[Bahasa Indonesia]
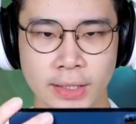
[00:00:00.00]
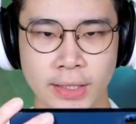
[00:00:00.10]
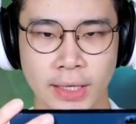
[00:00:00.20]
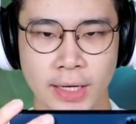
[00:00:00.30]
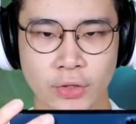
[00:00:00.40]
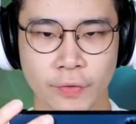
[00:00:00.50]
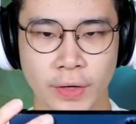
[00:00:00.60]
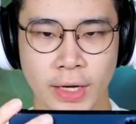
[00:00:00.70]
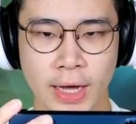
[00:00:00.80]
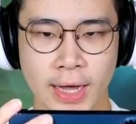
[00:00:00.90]
kita gas
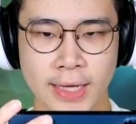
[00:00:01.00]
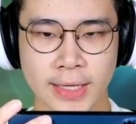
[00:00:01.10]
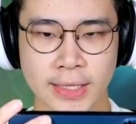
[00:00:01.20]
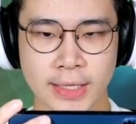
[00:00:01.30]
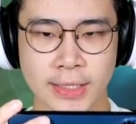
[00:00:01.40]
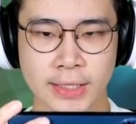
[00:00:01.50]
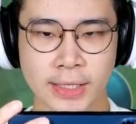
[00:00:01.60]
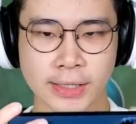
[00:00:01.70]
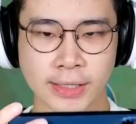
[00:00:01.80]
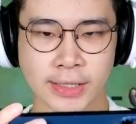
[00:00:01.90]
kufra gas gas gas gas
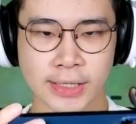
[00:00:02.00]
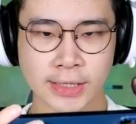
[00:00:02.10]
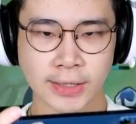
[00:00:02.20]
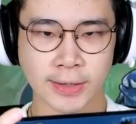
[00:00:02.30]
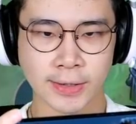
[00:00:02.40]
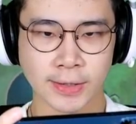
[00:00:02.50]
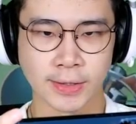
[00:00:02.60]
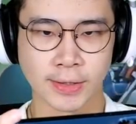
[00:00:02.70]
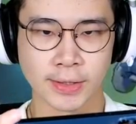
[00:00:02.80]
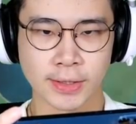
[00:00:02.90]
gas set
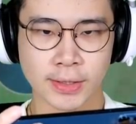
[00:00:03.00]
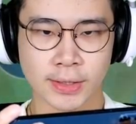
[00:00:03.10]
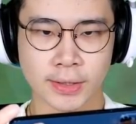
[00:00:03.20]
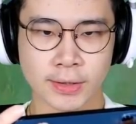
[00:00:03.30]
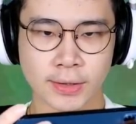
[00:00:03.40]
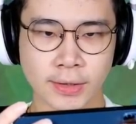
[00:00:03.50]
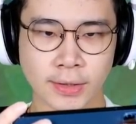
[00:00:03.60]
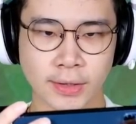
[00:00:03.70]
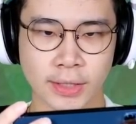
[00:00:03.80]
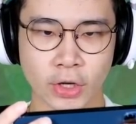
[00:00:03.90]
hmm
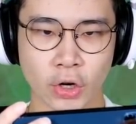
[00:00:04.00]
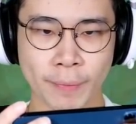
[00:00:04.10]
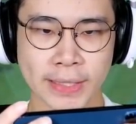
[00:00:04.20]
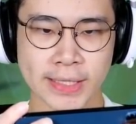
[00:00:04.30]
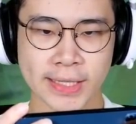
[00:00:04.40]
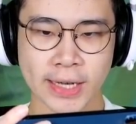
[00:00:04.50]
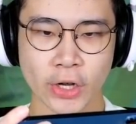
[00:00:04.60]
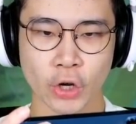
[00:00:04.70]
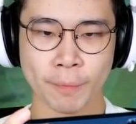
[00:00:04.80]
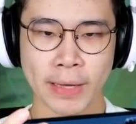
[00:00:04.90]
Hmm, ayo lompat sini,
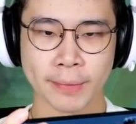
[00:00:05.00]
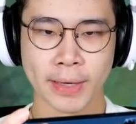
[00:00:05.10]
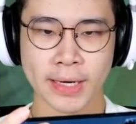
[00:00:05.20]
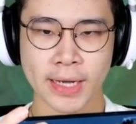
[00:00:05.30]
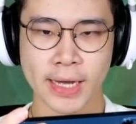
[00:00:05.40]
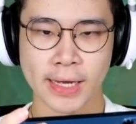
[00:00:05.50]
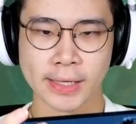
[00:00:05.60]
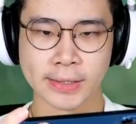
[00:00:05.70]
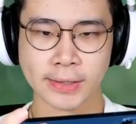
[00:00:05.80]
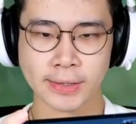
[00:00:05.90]
ayo lompat, berani nggak?
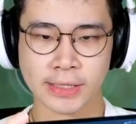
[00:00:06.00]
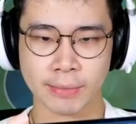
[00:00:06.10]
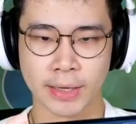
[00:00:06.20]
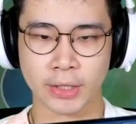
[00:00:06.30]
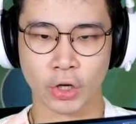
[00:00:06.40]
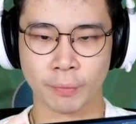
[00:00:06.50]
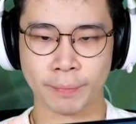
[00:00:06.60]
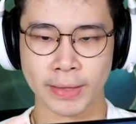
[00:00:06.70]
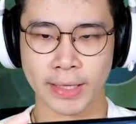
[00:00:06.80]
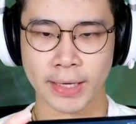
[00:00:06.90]
Hmm, nggak hmm, berani
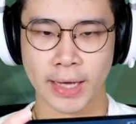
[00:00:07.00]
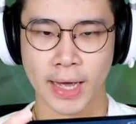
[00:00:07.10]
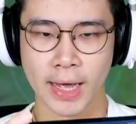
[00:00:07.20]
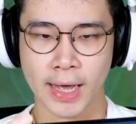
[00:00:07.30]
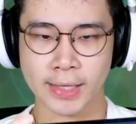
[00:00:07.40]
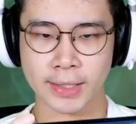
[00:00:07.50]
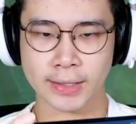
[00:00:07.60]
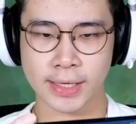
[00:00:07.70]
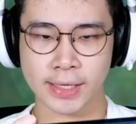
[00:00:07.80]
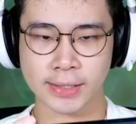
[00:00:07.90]
lompat ya guys,
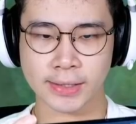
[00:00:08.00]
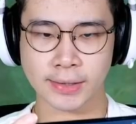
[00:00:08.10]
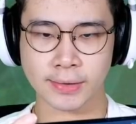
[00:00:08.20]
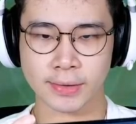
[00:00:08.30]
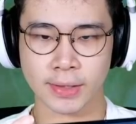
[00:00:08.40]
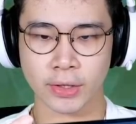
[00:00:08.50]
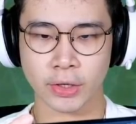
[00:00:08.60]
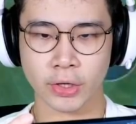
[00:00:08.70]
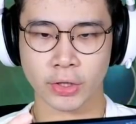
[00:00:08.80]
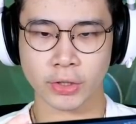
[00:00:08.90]
gajah. Ayo, ayo.